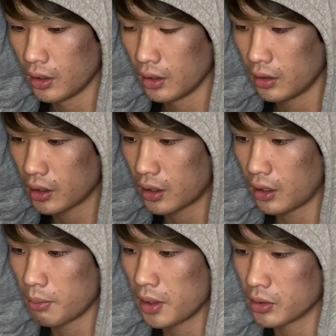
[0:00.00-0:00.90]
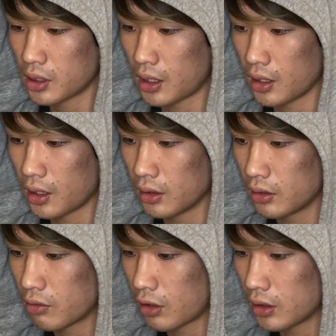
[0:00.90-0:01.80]
なんかアミノ酸が
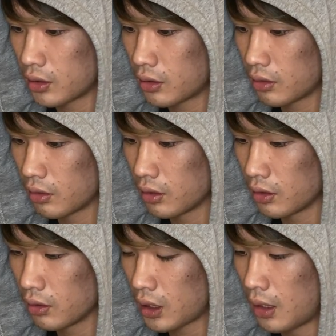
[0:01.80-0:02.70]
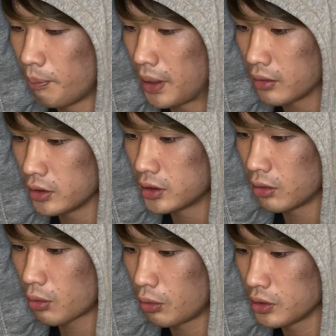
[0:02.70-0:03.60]
とか、タンパク質
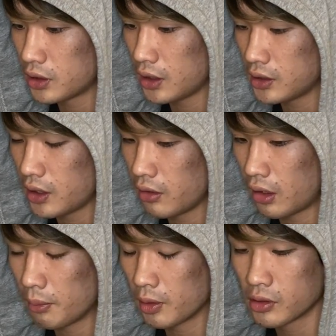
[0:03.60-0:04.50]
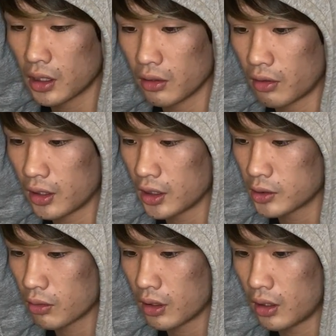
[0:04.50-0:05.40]
を構成しているアミノ酸の話
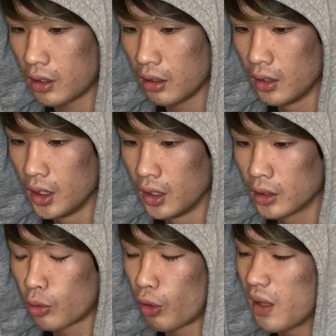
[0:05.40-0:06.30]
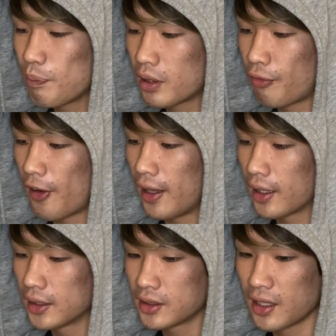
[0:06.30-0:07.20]
とか、トリプトファン
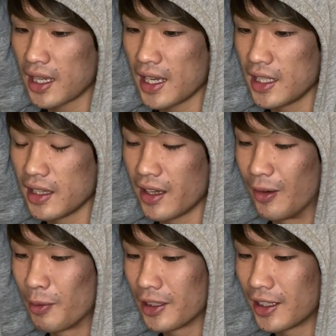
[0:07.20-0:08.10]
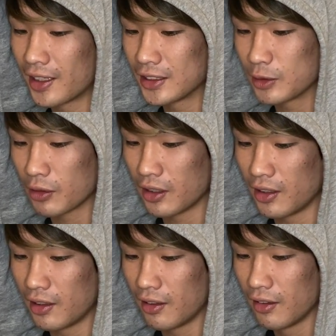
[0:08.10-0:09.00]
がすげえいいんだよみたいな話と
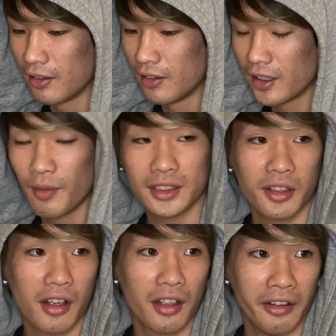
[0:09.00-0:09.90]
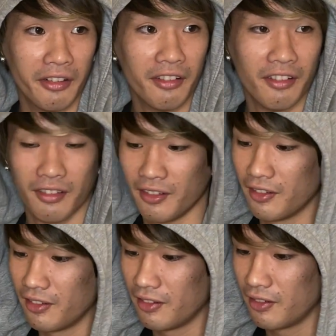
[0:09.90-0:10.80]
か、山下わかる
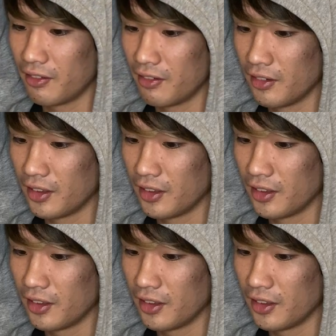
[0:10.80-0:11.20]
わかるよ。